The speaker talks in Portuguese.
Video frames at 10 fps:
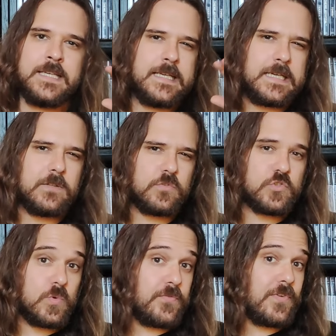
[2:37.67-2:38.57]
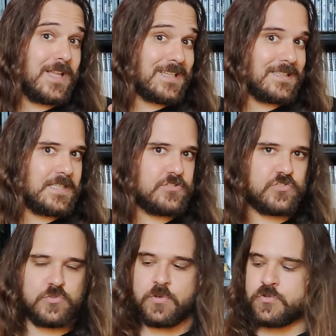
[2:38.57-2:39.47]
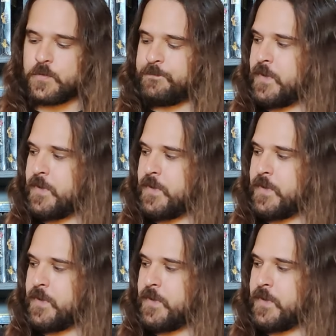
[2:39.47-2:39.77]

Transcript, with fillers: aquilo que eu estou a falar destes jogos.